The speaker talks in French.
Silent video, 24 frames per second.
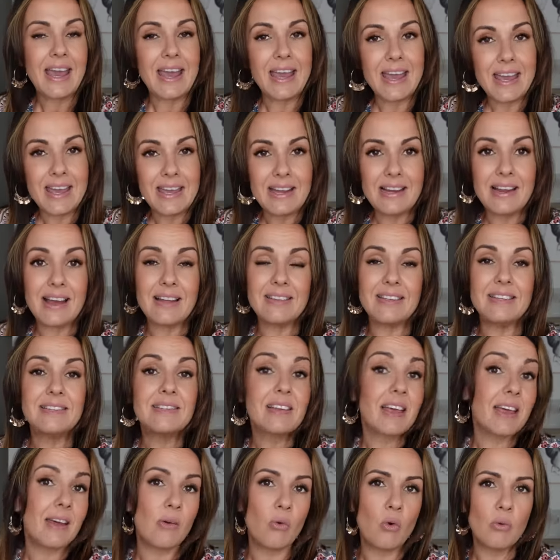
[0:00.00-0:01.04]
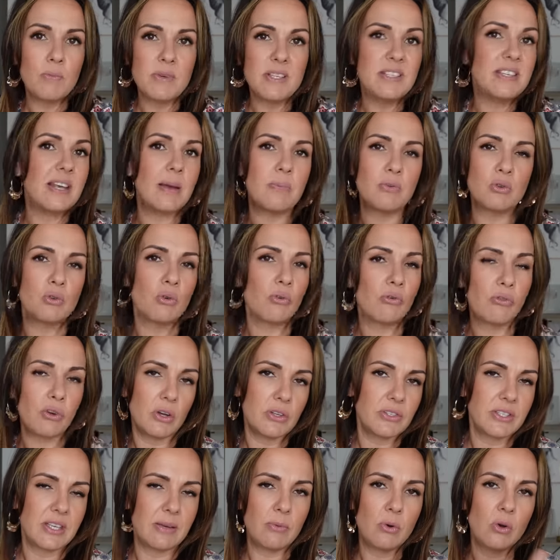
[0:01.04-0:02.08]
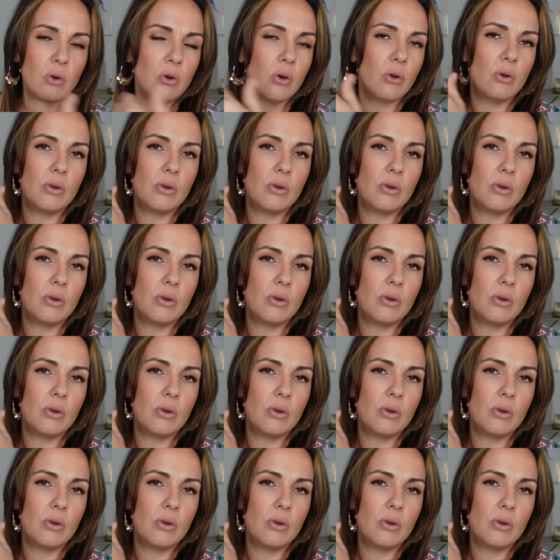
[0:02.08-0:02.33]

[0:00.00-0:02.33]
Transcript: Et il a des très gros biceps, donc forcément,